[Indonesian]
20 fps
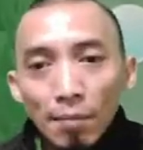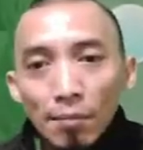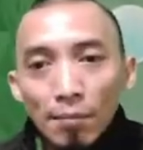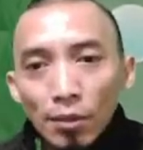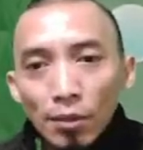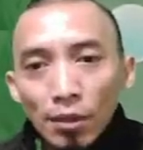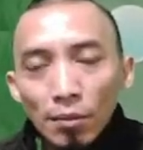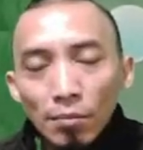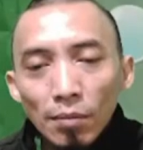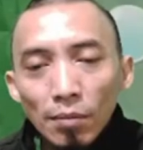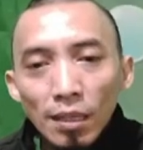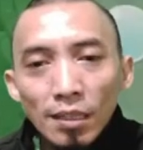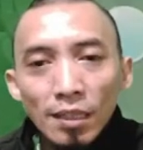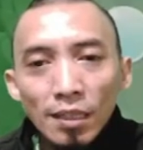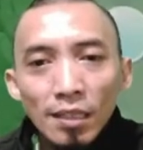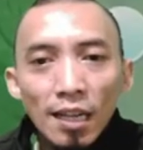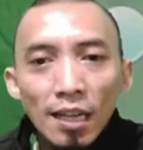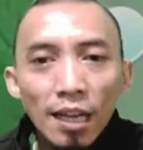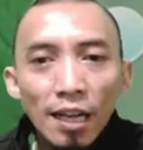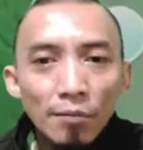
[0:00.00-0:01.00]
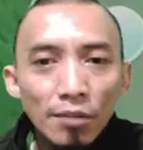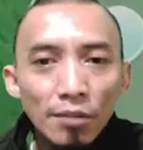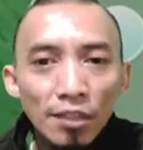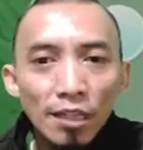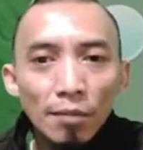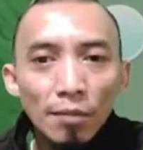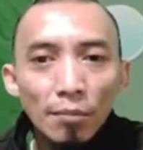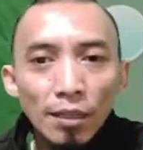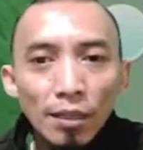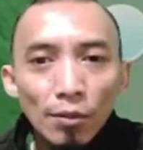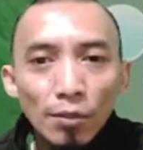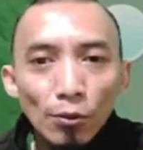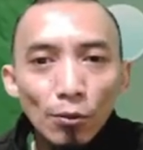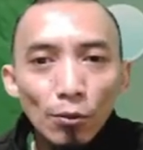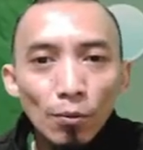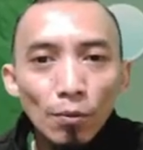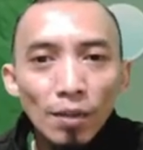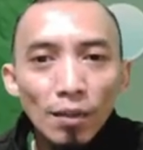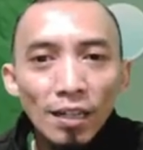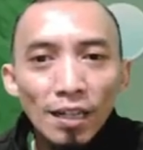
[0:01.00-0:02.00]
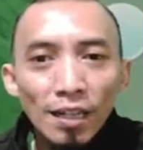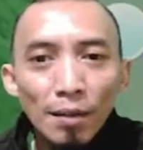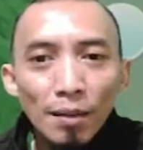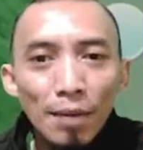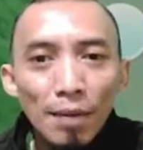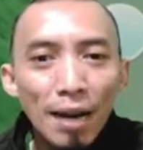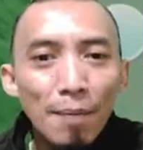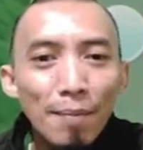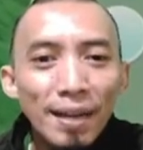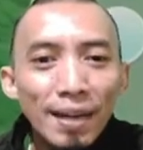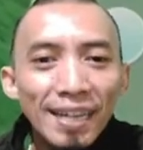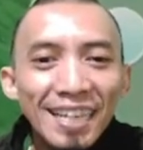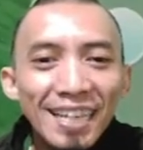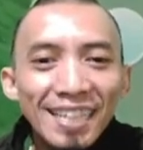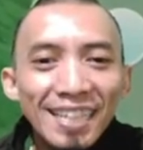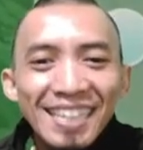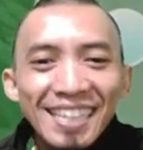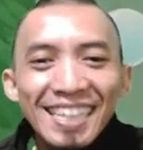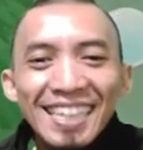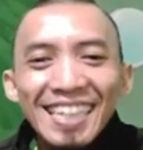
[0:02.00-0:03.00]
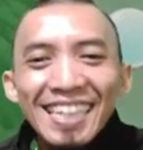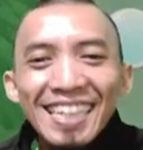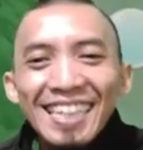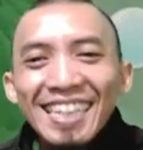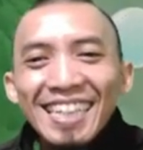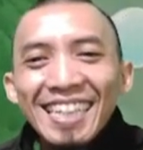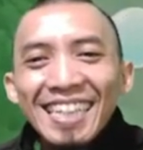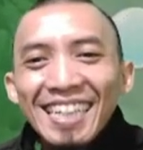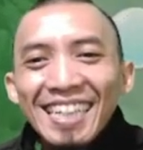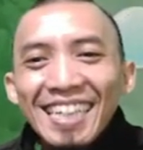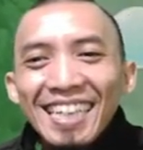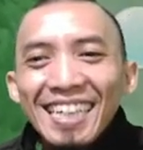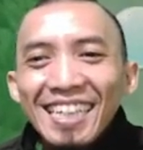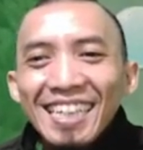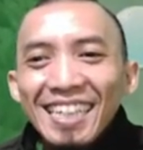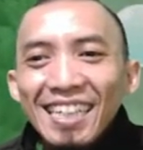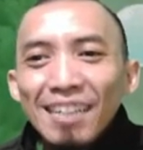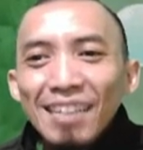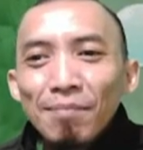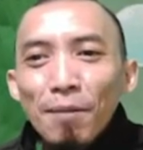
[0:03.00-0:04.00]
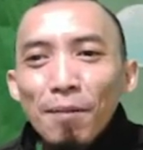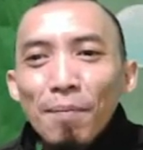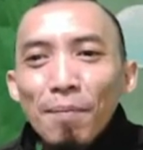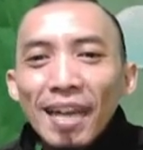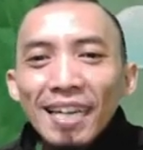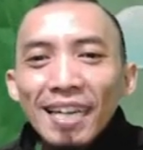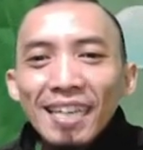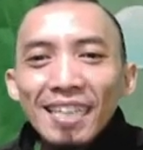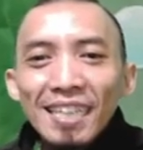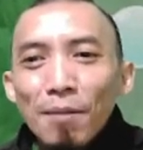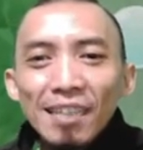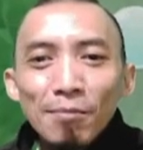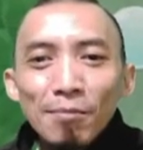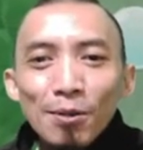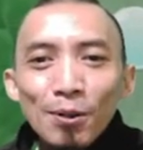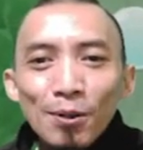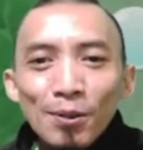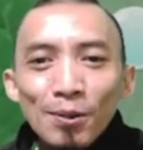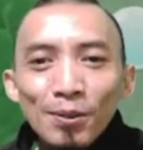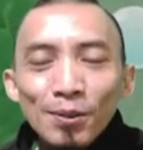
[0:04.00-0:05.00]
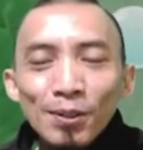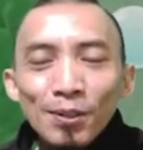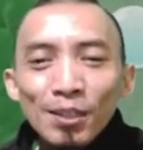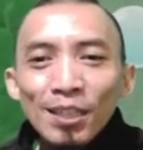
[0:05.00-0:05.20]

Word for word: malam mungkin biasanya live streaming untuk meramaikan permainan ini bro.